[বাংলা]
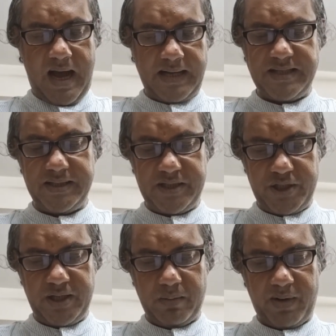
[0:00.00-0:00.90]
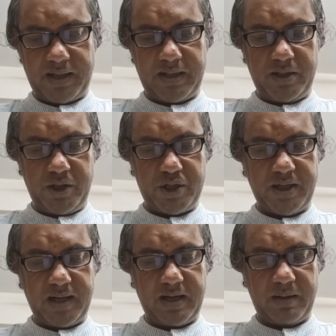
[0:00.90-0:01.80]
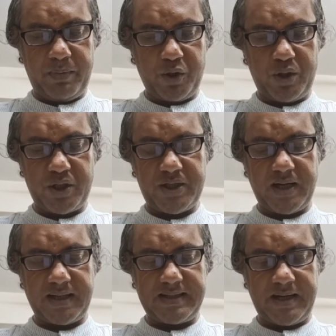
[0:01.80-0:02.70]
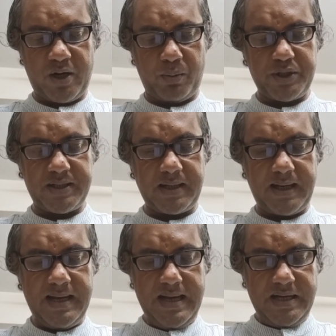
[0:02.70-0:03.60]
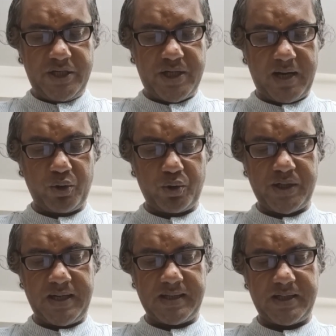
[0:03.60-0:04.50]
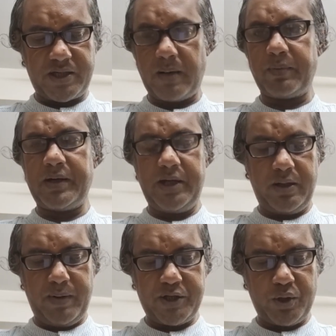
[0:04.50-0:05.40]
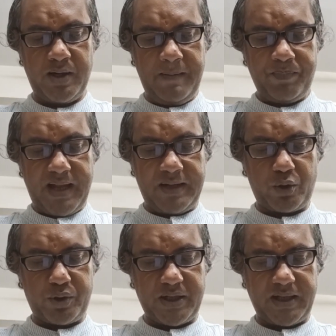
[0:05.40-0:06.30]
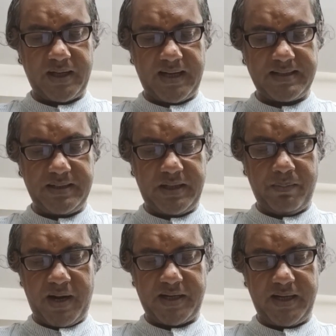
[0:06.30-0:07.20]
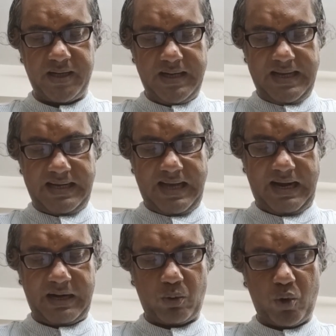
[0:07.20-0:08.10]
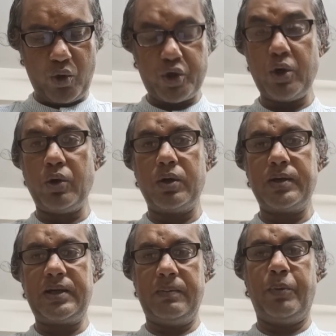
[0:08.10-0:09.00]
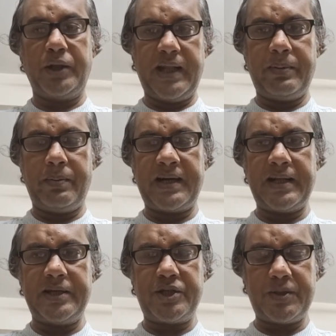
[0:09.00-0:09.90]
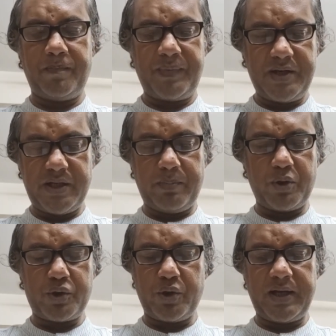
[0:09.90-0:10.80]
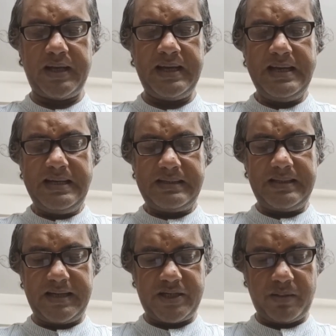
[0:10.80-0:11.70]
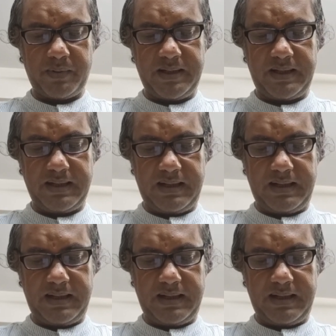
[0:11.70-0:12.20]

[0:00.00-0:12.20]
আজই চীন মার্কিন নিষেধাজ্ঞার বিরুদ্ধে শেখ হাসিনার অবস্থানকে স্বাগত জানিয়েছে সামনে নির্বাচন আন্তর্জাতিক রাজনীতির মাঠে খেলার কৌশল কি বদলাবে বাংলাদেশ সেই প্রশ্ন রেখে সিনিয়র সাংবাদিক